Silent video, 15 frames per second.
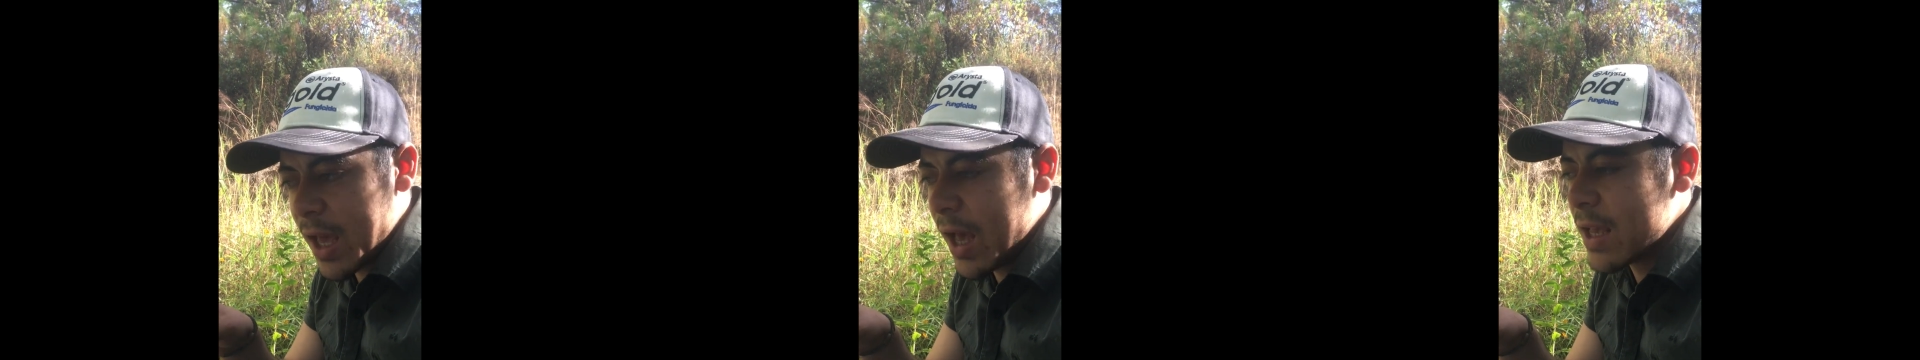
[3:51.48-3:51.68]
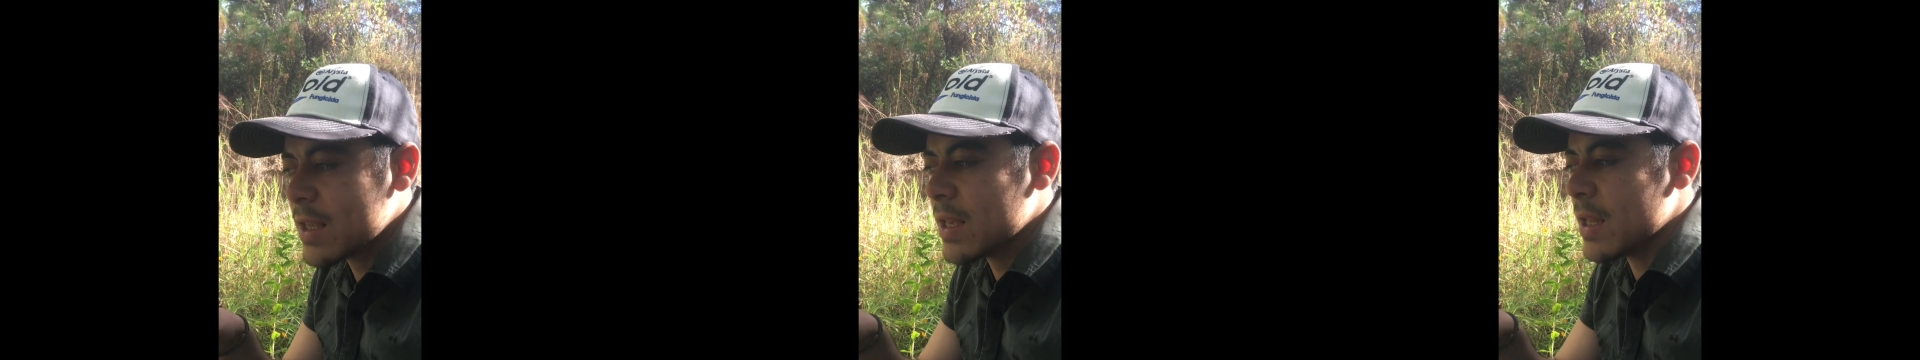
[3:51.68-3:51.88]
que
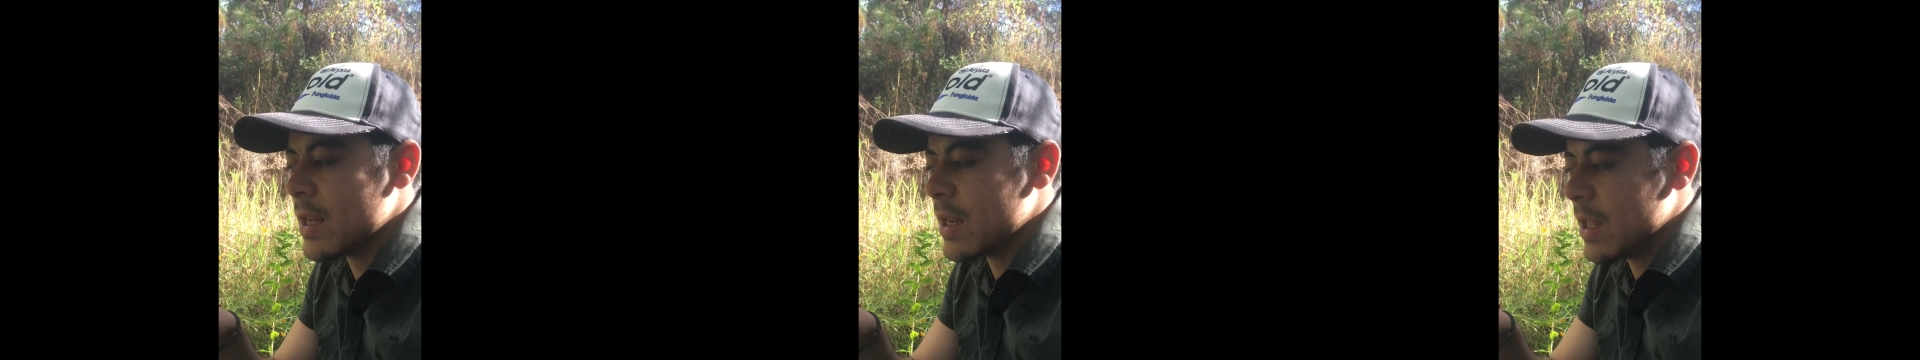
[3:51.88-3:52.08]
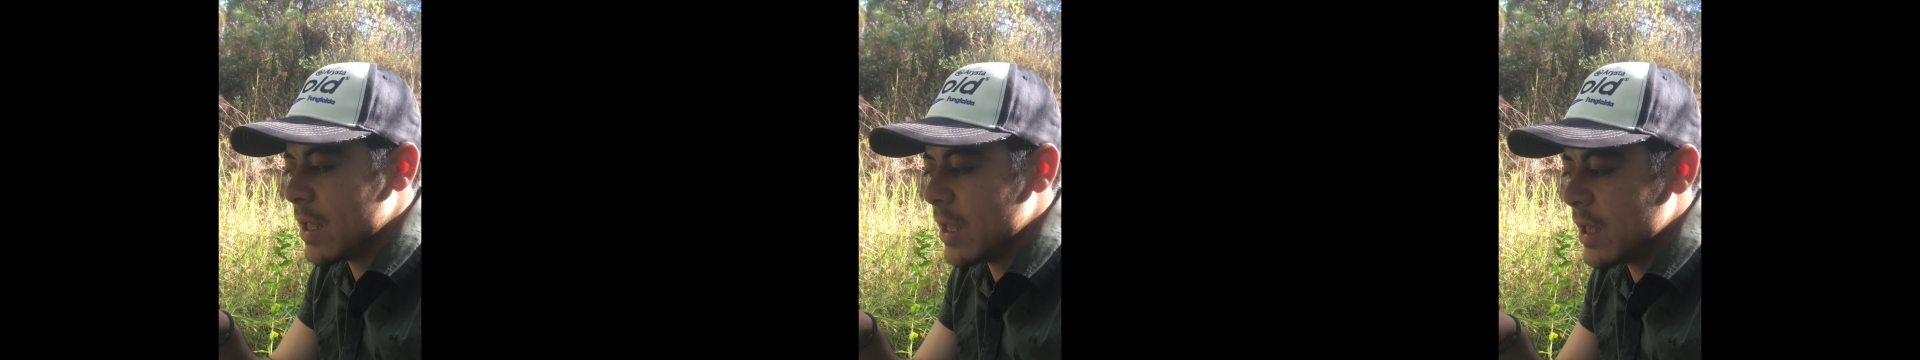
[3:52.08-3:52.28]

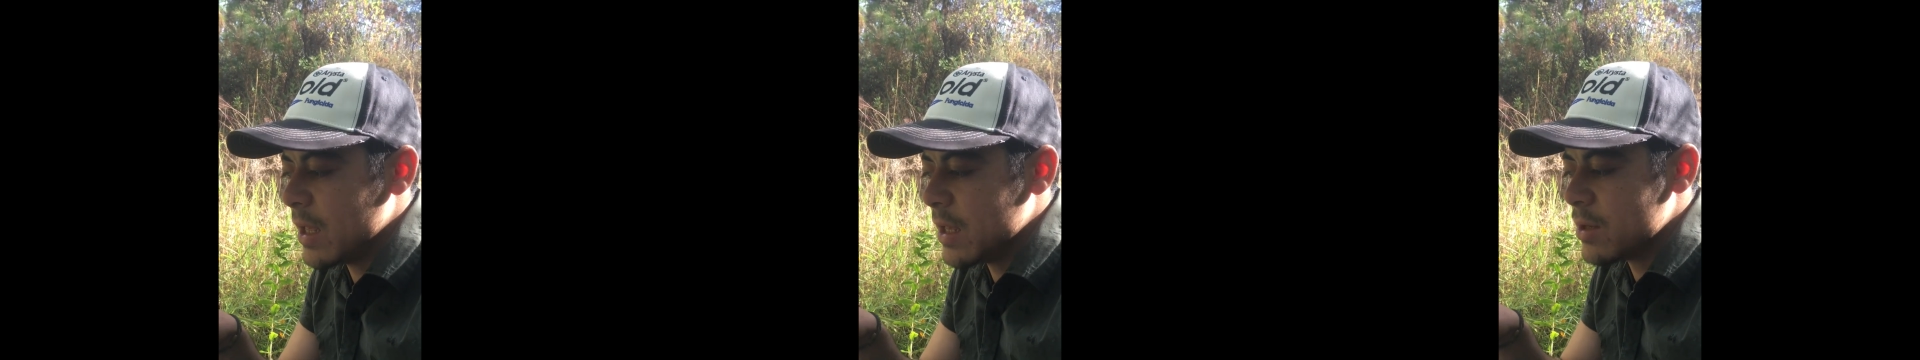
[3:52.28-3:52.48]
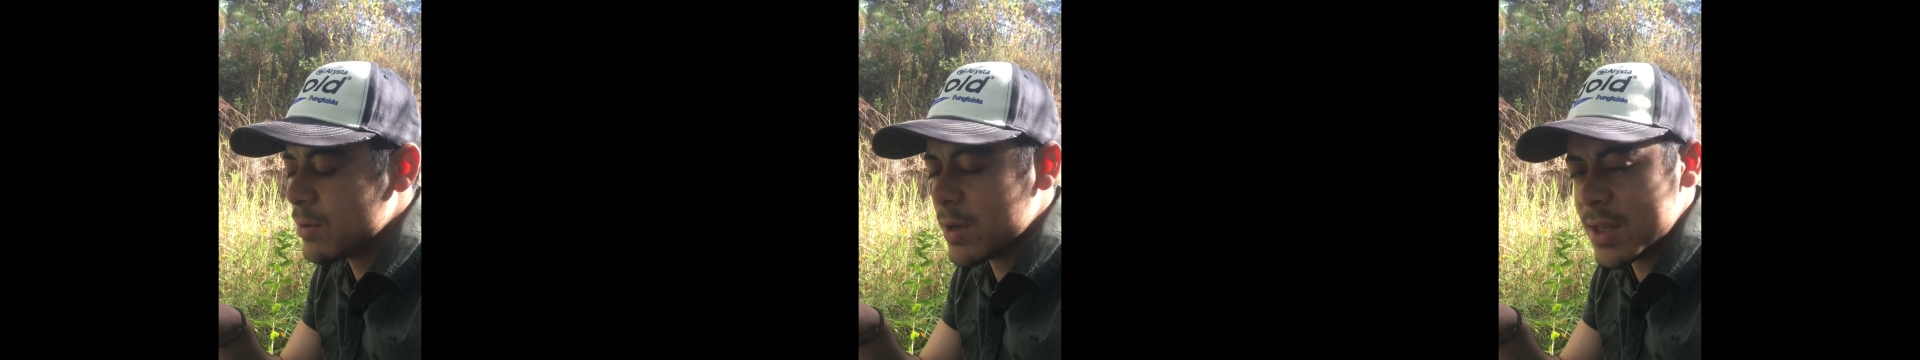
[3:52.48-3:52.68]
hacen
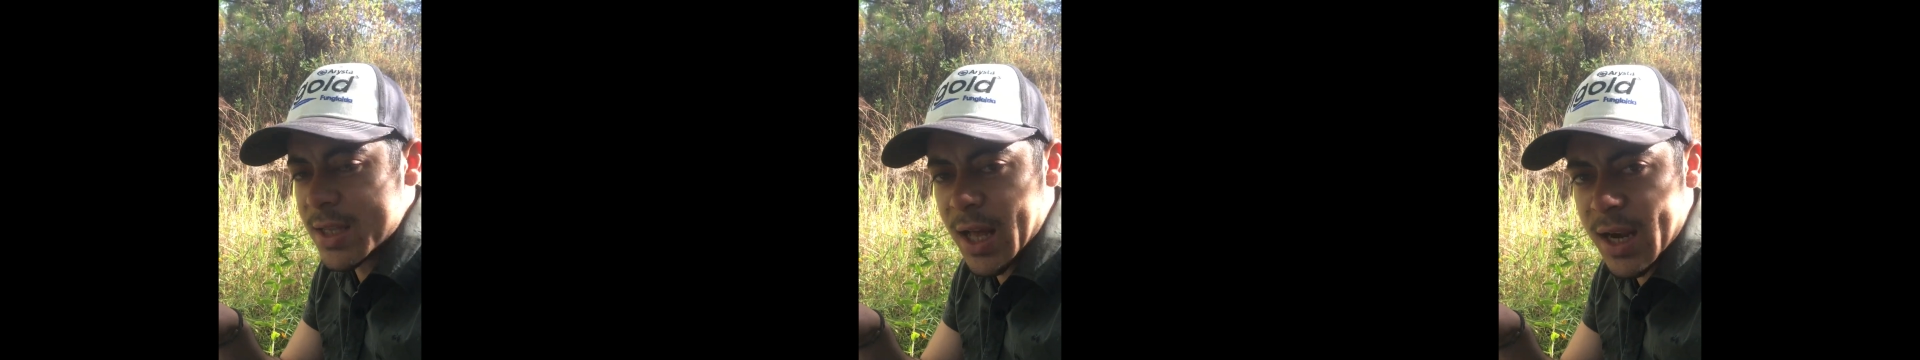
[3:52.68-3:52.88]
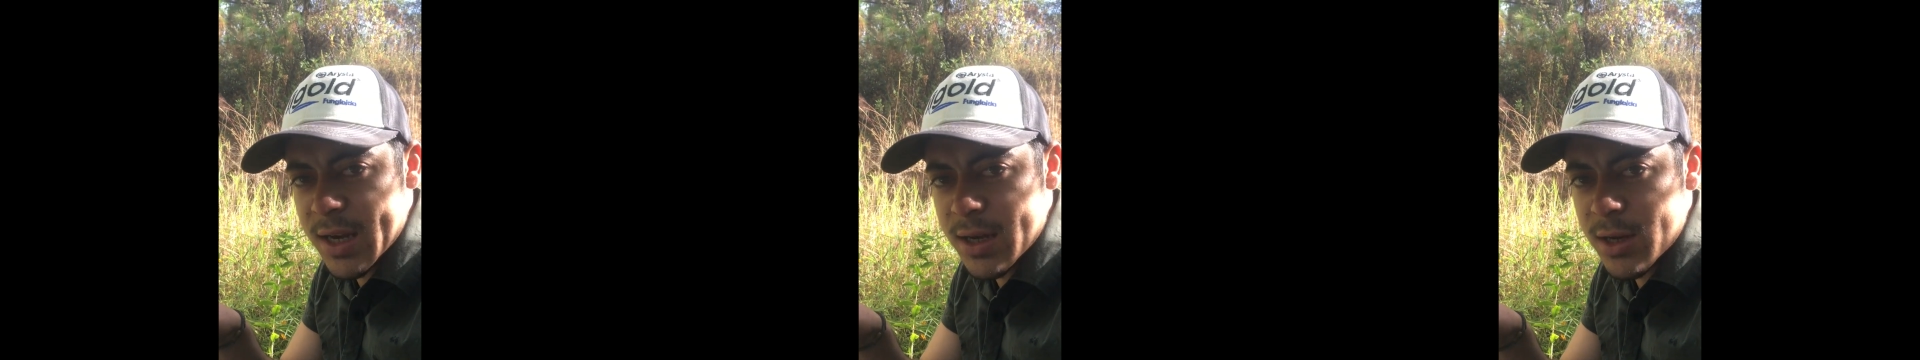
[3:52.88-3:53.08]
y, su
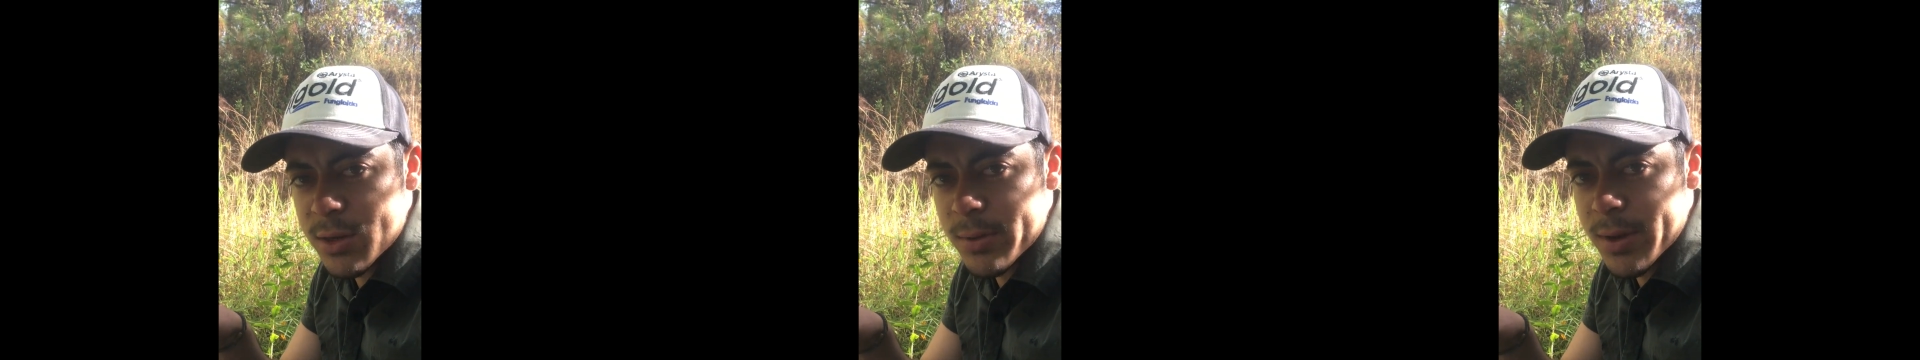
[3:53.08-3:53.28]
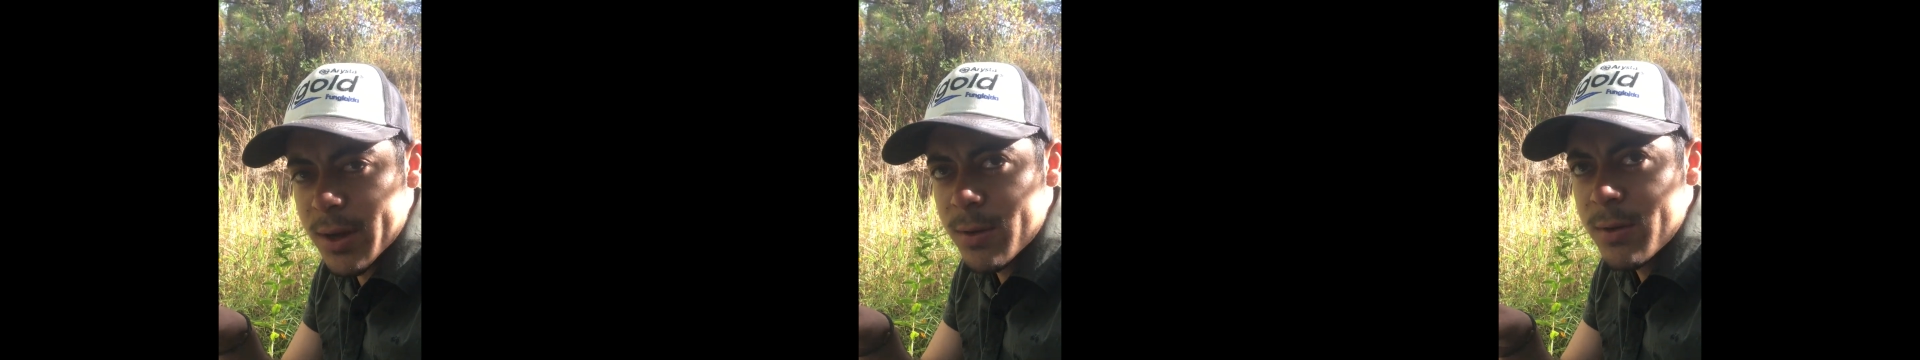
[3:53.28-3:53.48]
estar en el
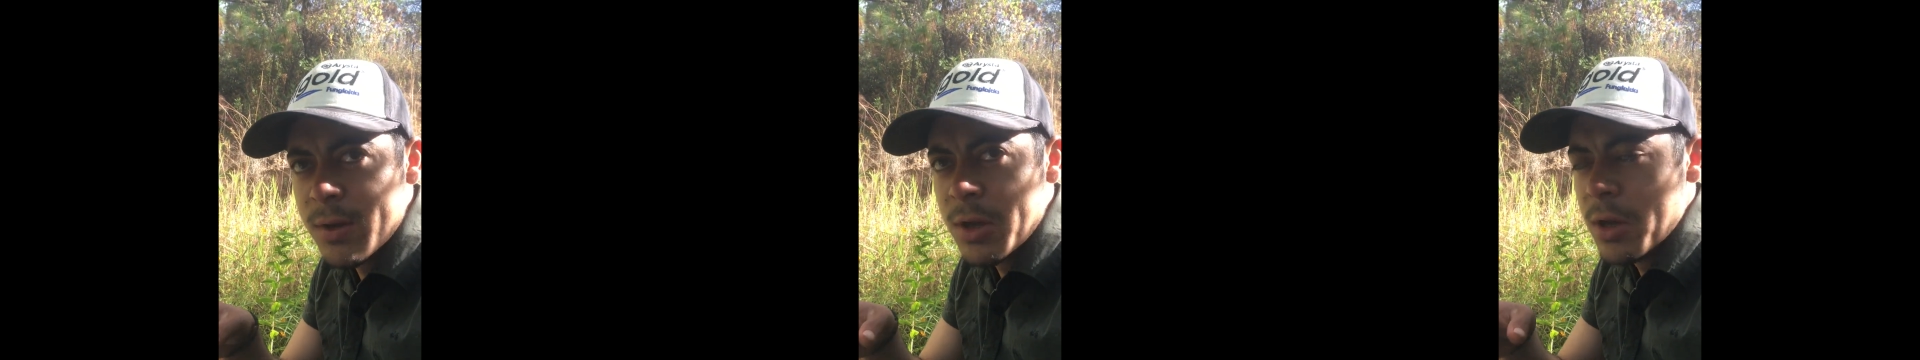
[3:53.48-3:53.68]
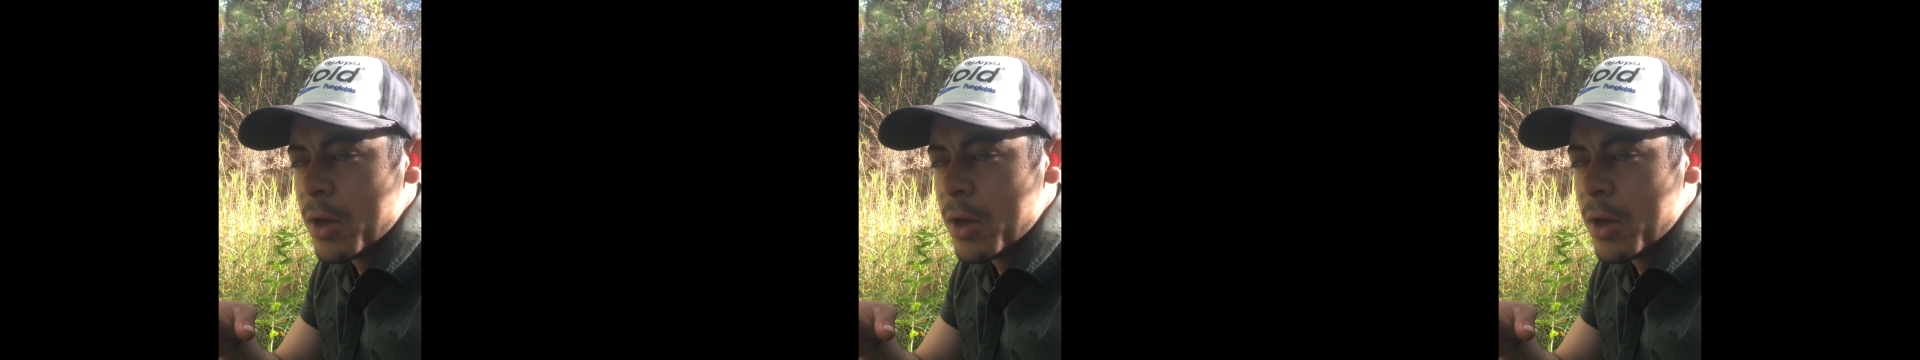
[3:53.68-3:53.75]
suelo,